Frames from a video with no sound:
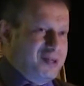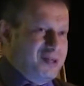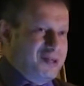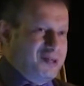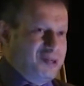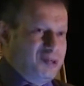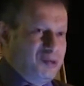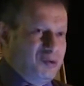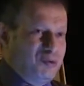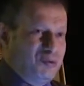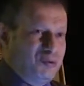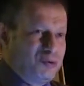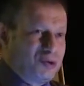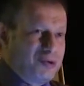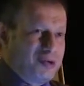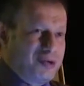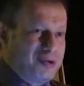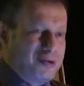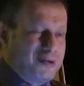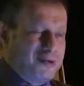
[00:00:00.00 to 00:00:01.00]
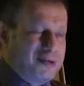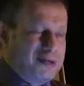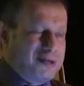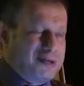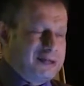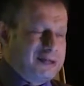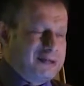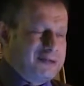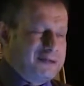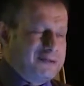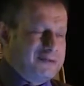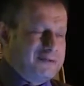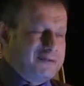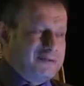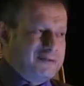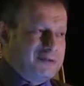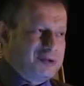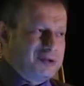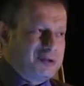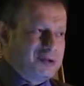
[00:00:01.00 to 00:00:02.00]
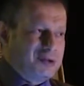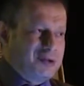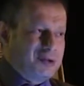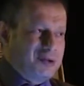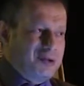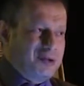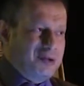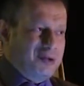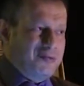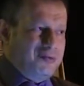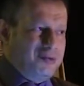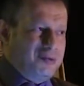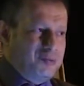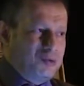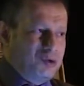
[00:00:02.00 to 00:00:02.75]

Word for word: не нужно. Вот. главным